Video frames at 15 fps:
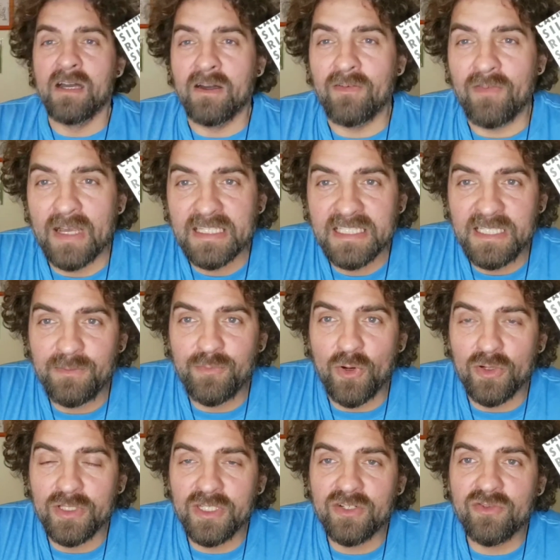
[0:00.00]
Was die
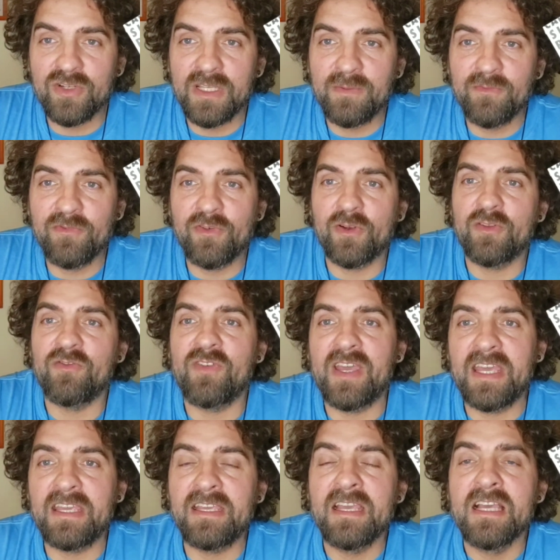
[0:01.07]
Body Cream von
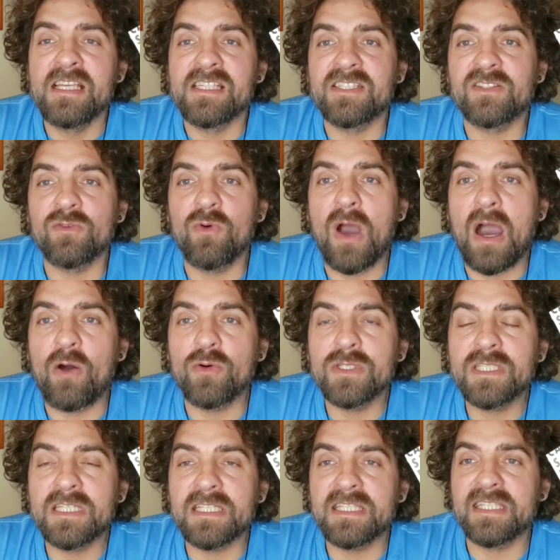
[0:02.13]
Way so
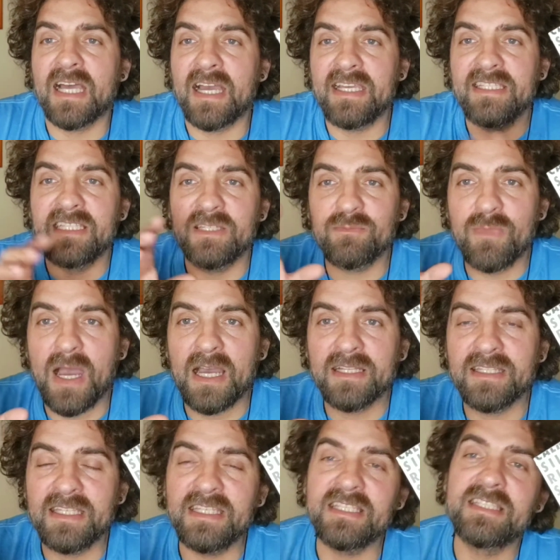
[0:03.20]
ausgezeichnet
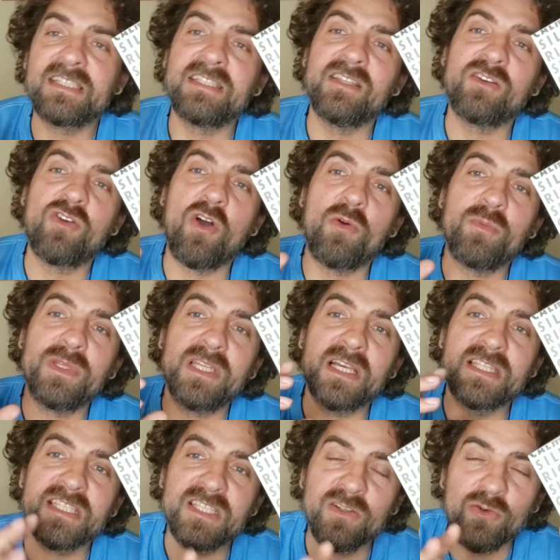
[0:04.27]
macht, ist eine
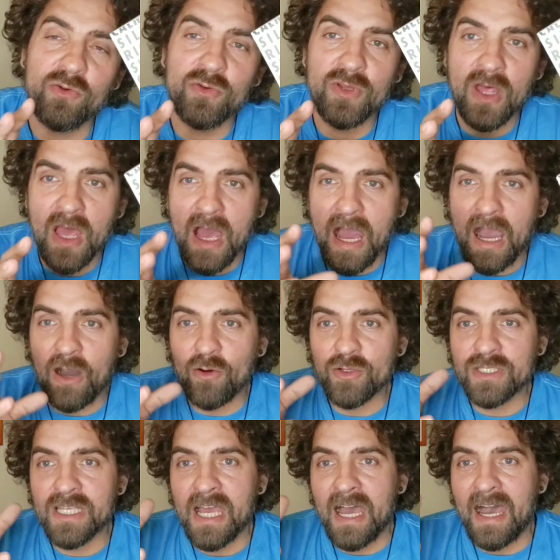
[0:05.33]
Kombination
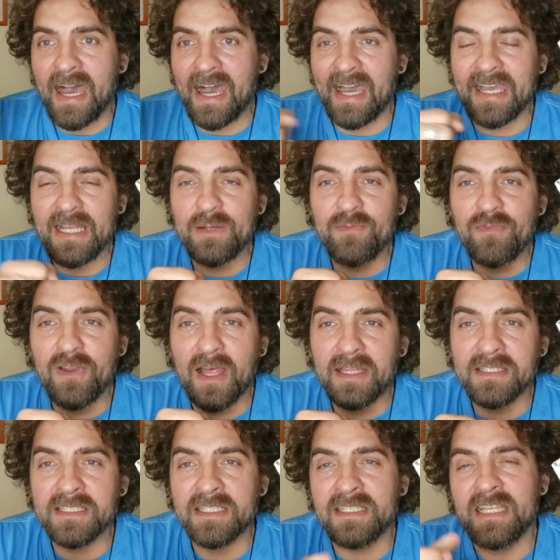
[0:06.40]
aus
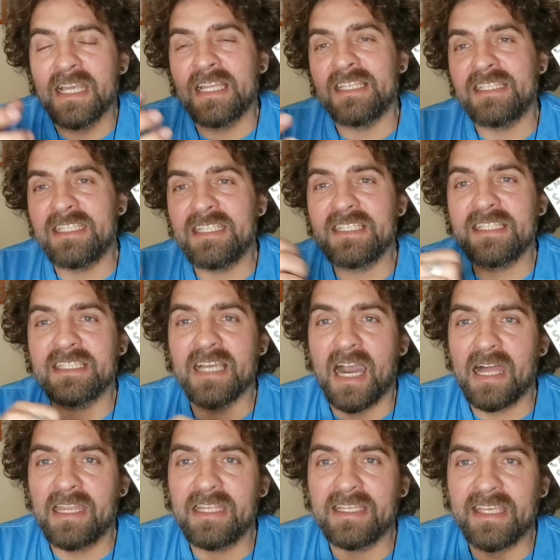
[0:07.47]
Heilpflanzen, die
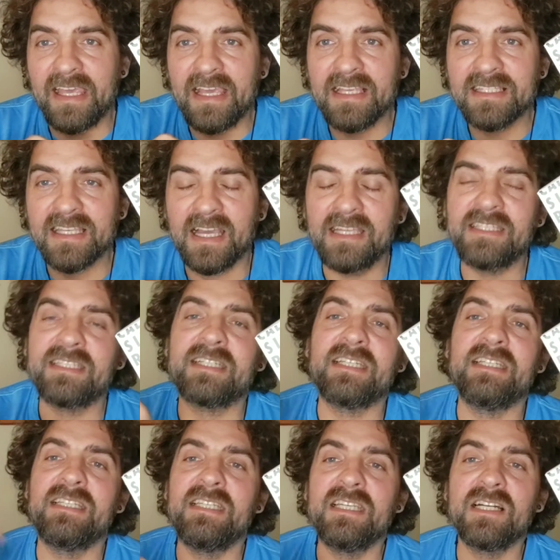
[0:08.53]
sich alle gegenseitig
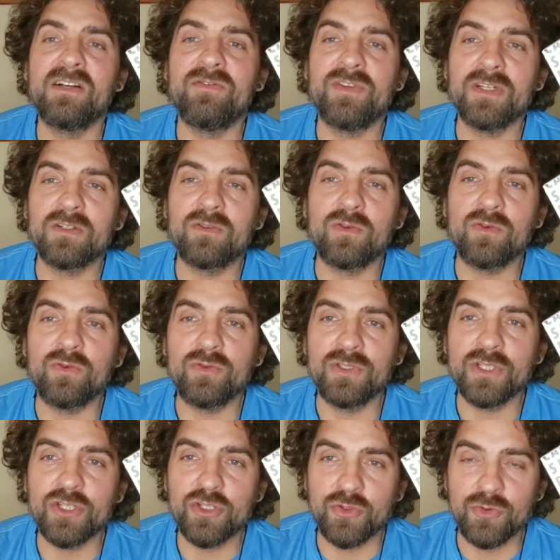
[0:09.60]
in ihrer Wirkung
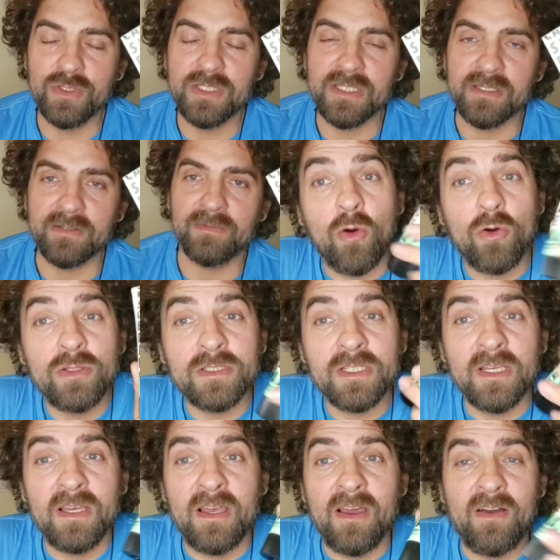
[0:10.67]
unterstützen.
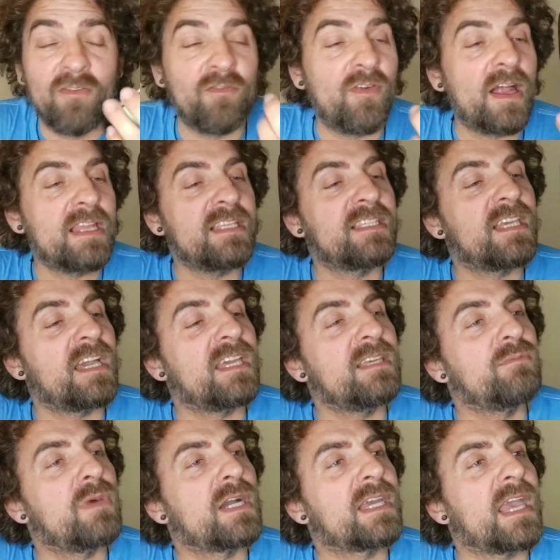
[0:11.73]
Und weil ich ja
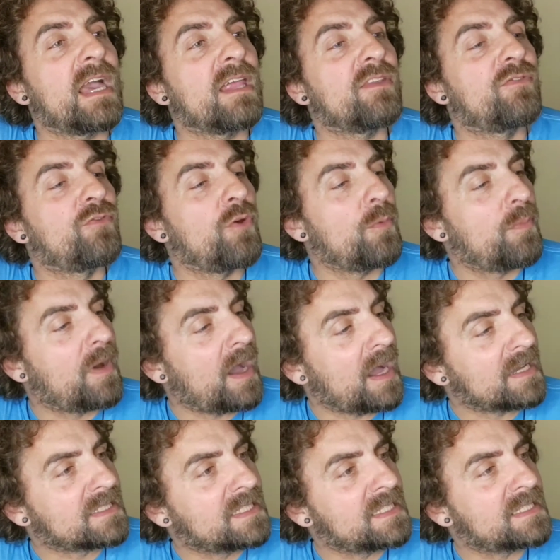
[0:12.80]
immer gern für
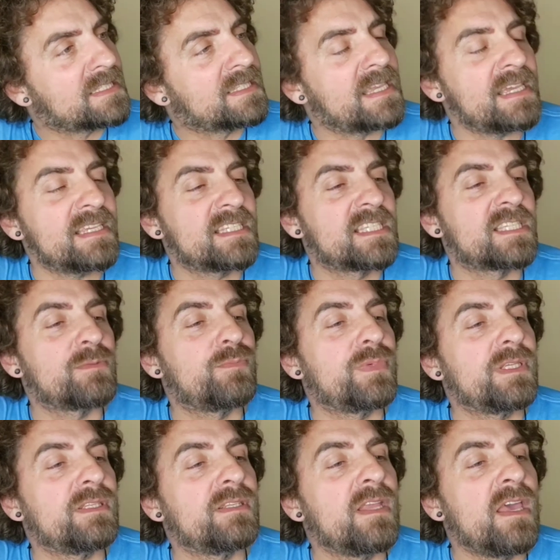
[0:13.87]
Praxistests
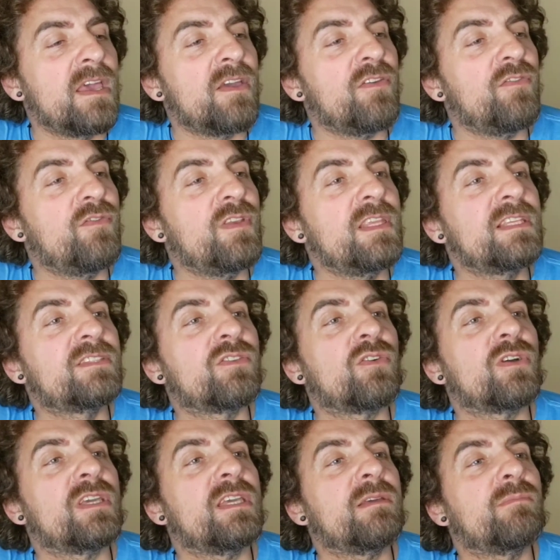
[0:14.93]
bin, will ich
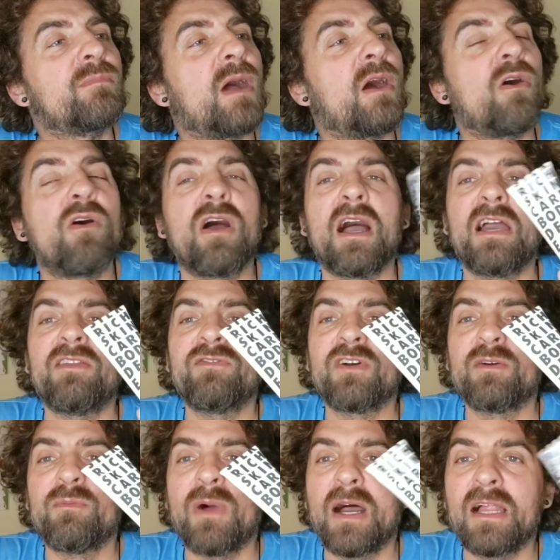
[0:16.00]
doch eben auch
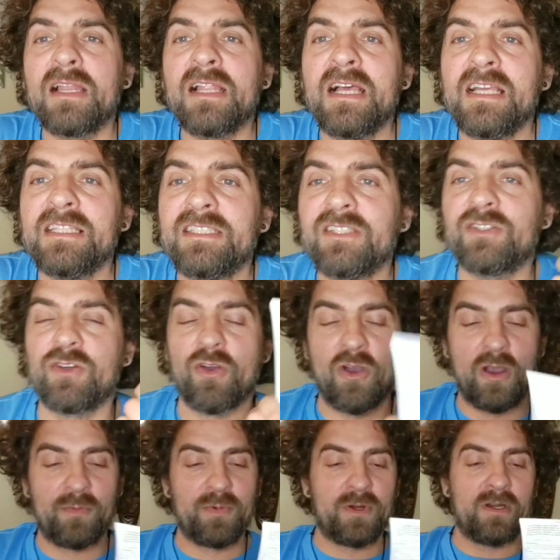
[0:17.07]
einfach mal die
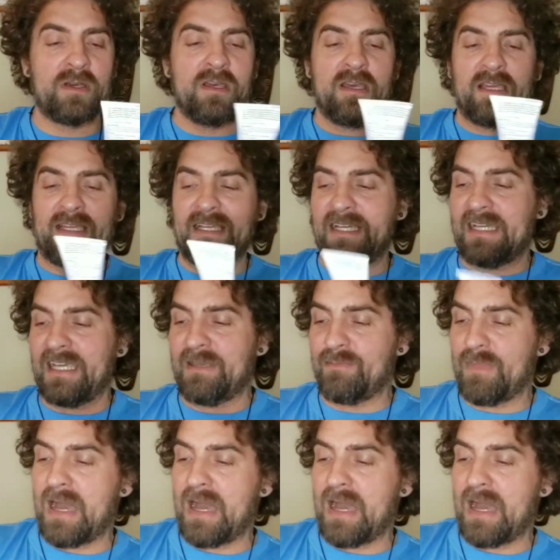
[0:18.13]
Körpercreme